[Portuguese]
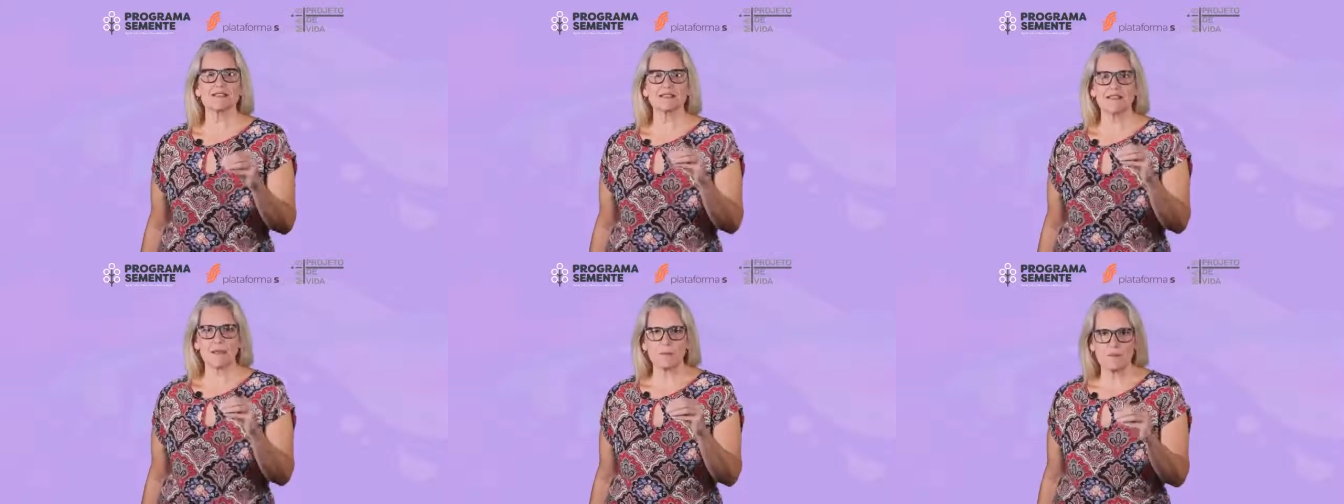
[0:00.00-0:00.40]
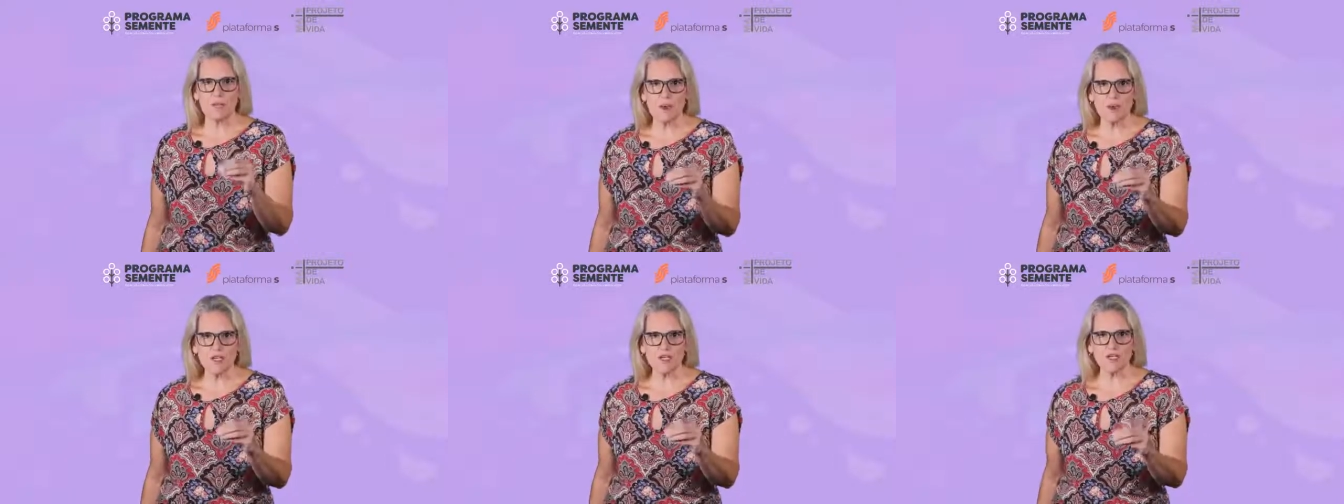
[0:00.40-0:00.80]

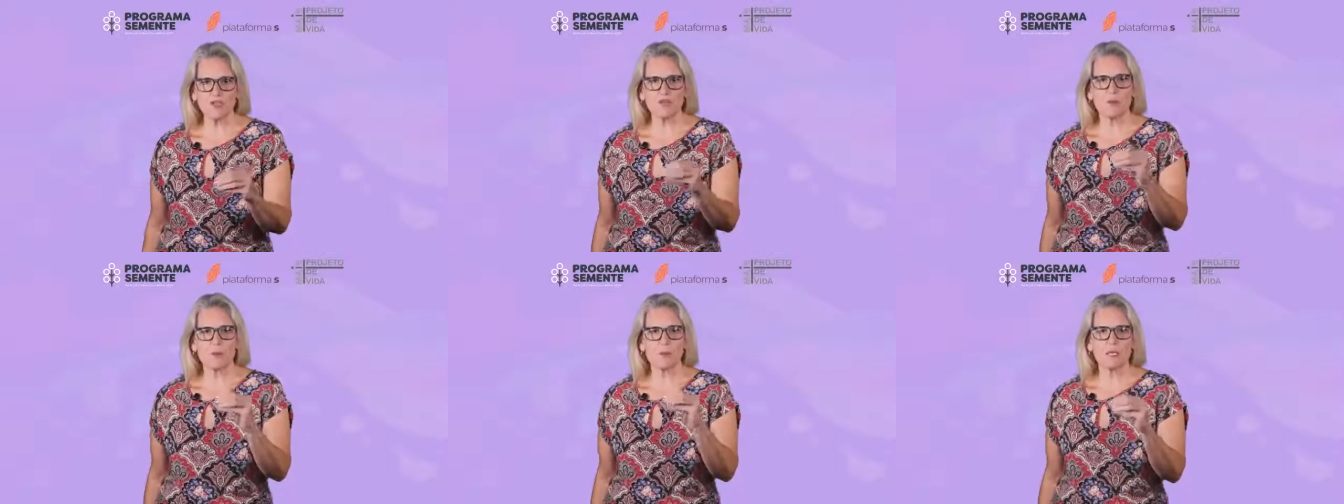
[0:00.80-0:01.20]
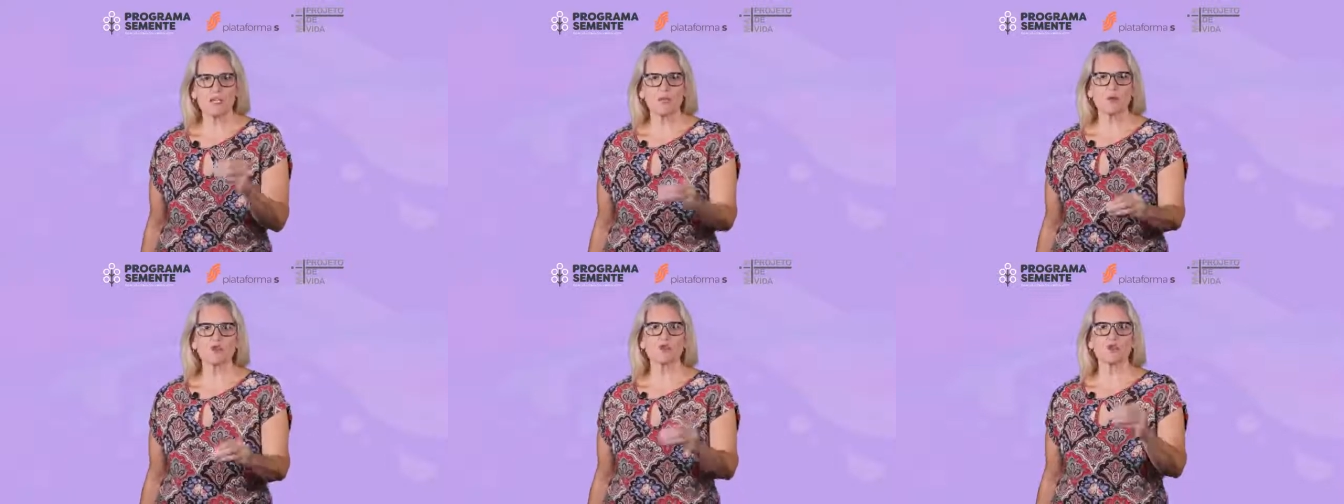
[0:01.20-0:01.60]
depois de um
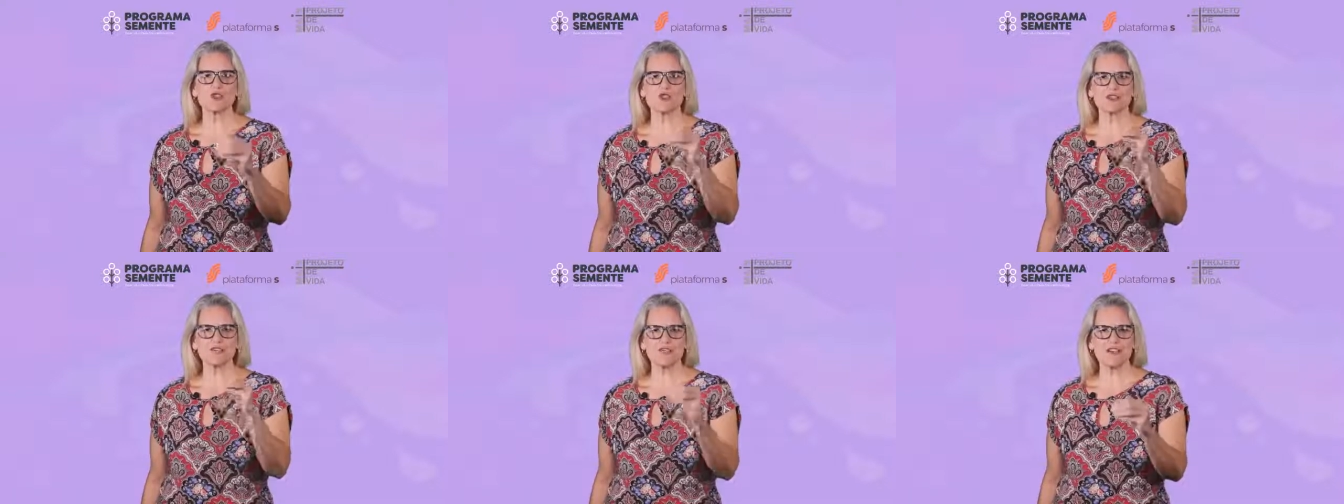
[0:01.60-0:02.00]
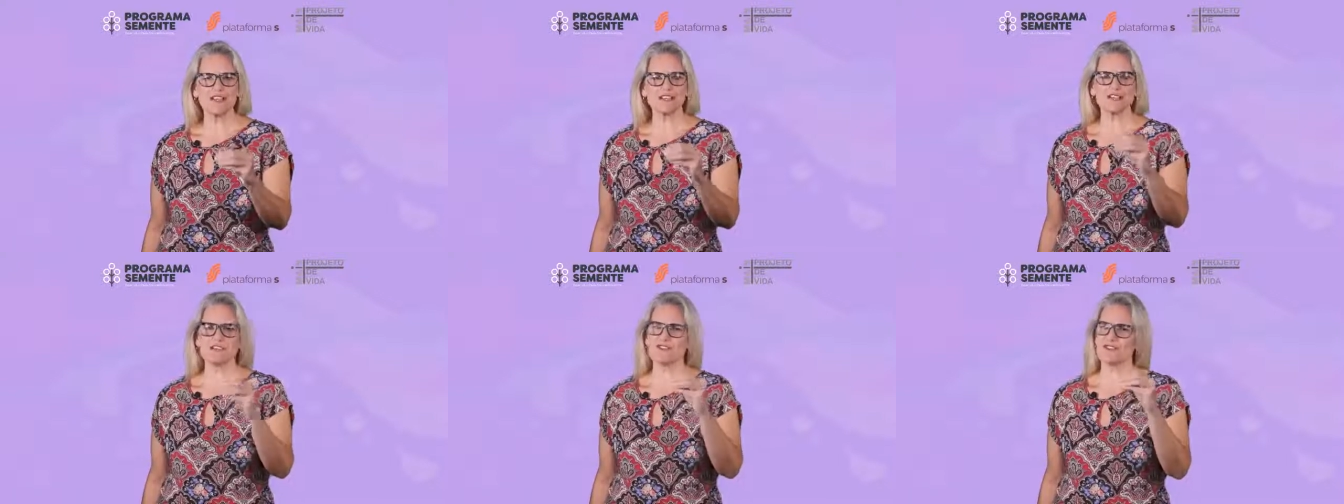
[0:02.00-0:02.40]
período de
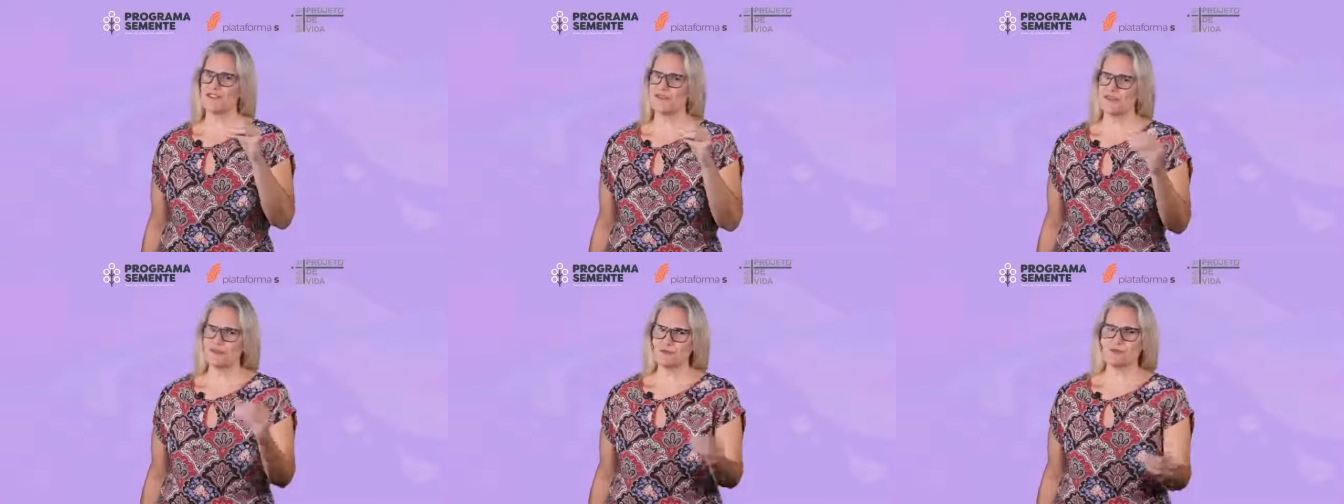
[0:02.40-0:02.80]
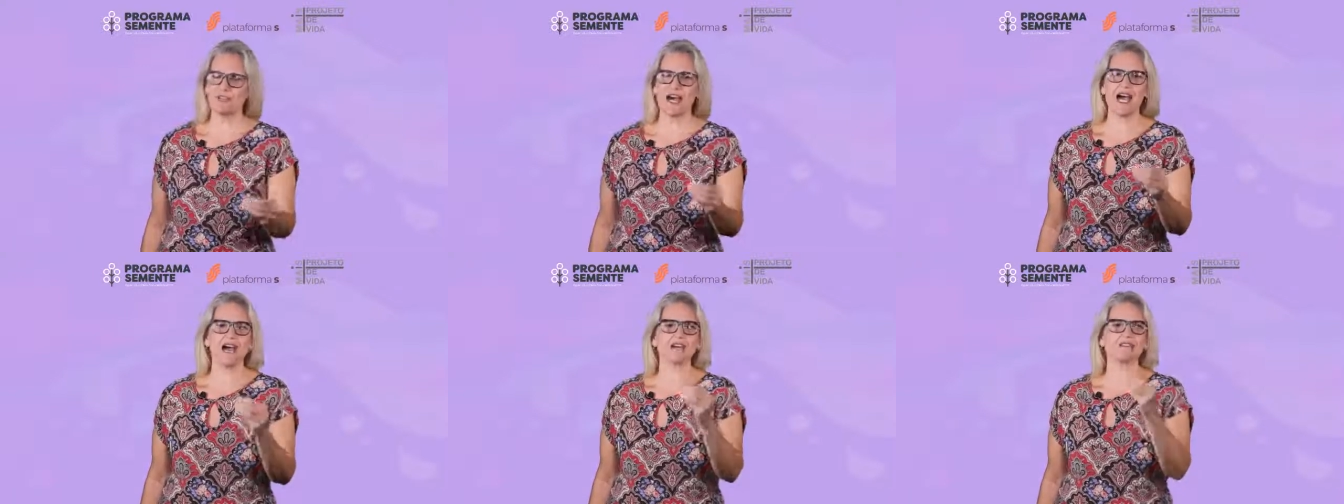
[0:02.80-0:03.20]
diversas
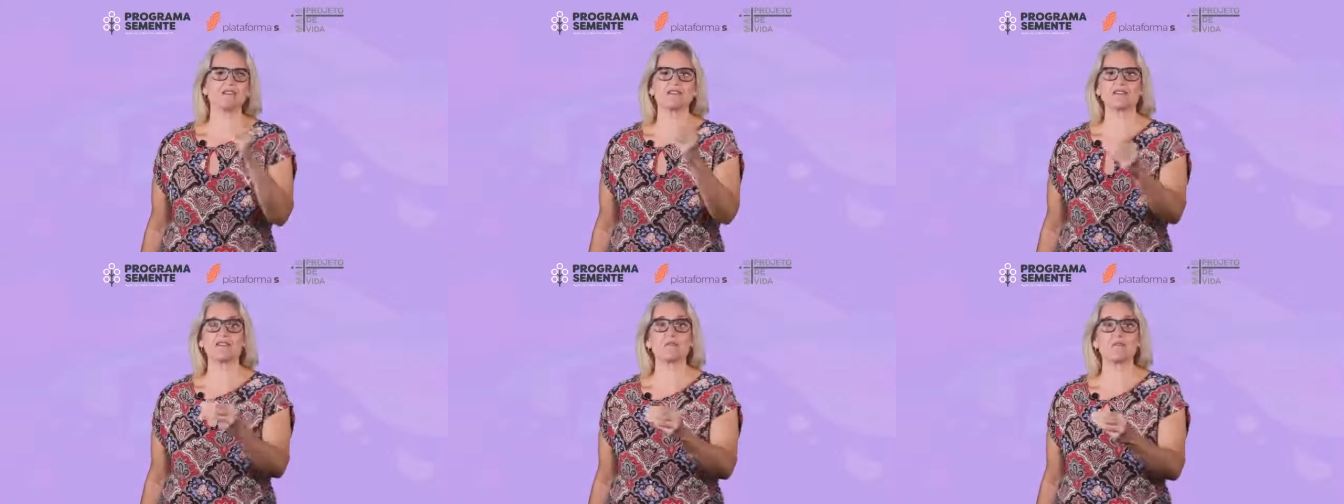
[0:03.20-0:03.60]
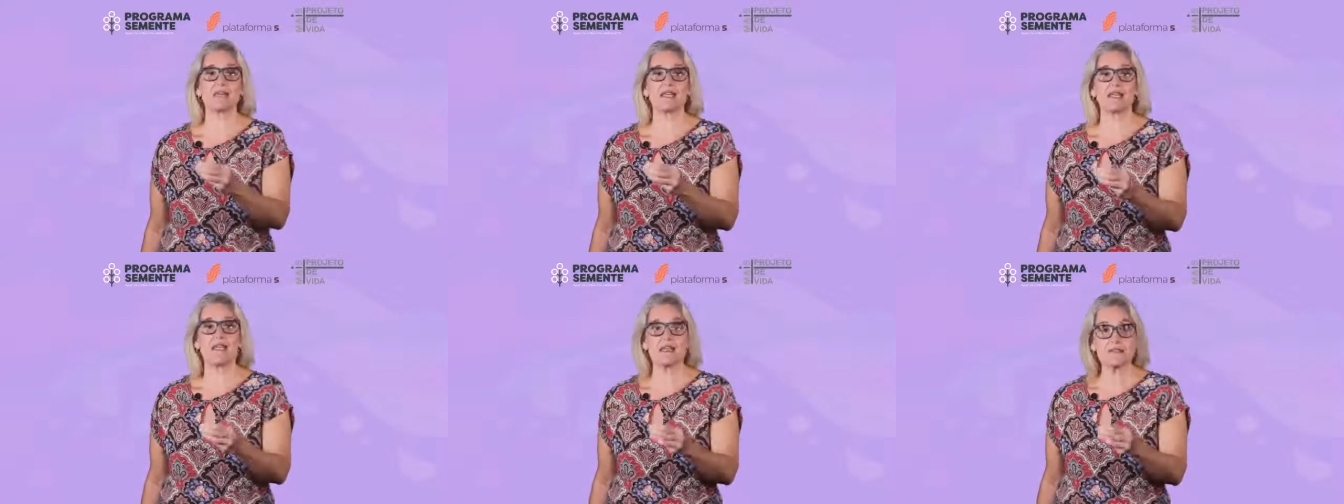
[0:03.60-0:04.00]
dificuldades,
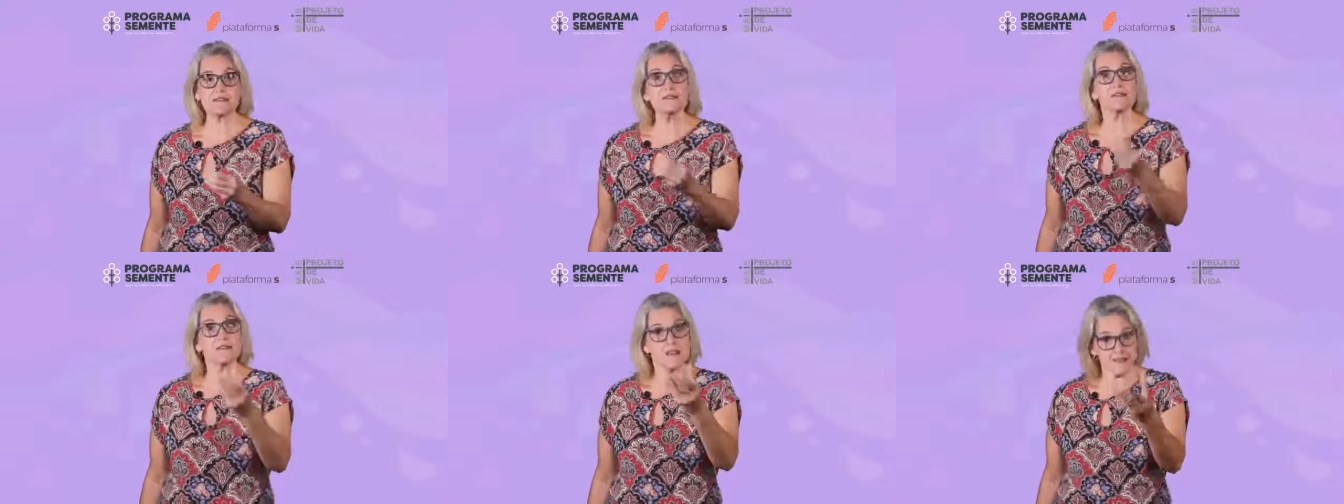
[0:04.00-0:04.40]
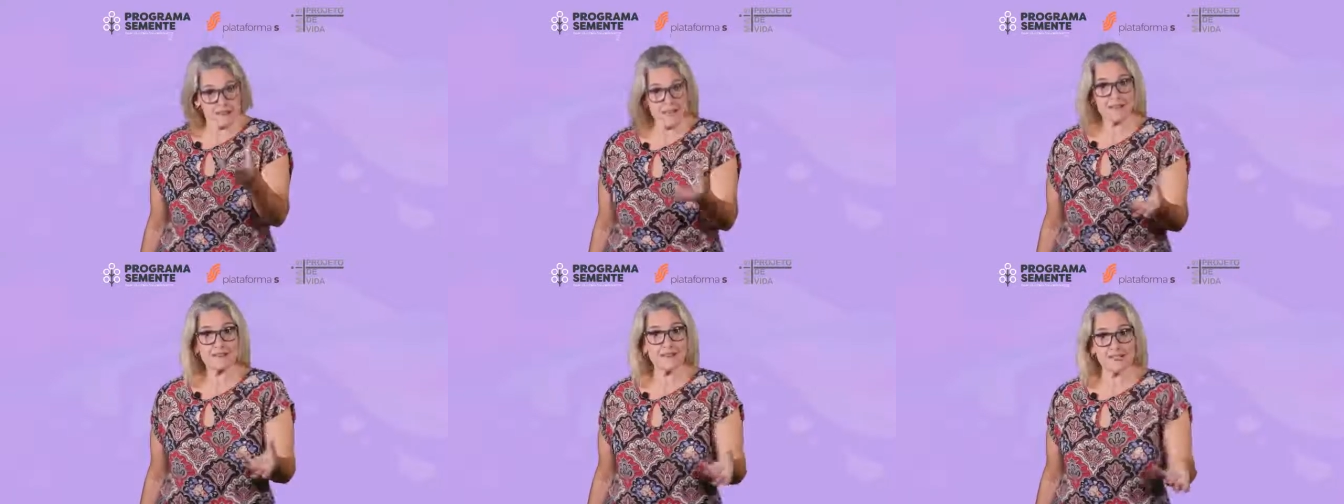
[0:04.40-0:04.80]
experiências
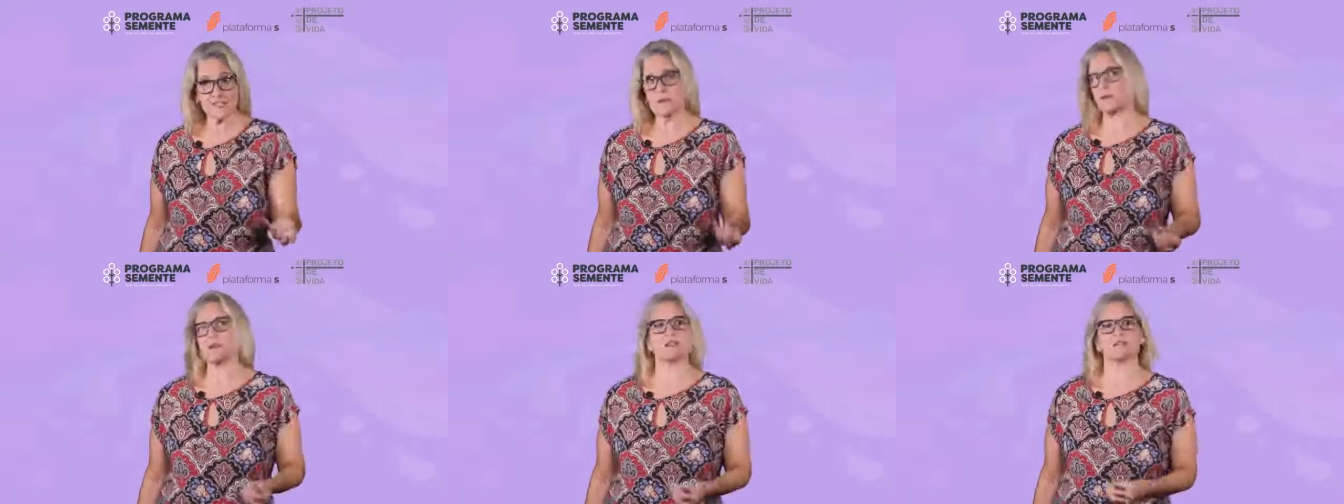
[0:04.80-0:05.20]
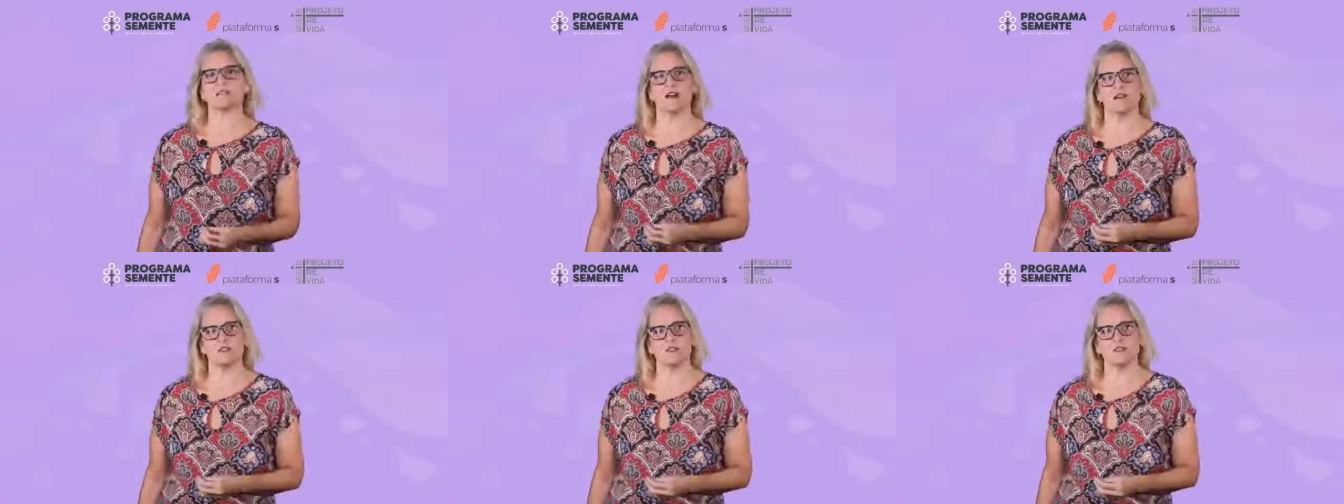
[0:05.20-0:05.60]
e até de
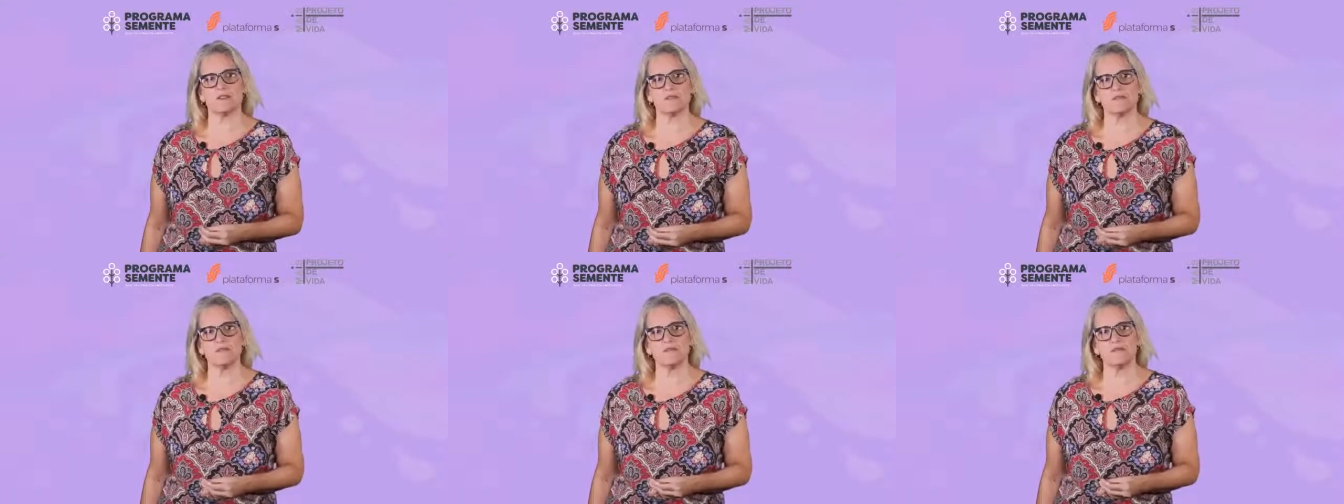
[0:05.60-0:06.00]
aprendizagens.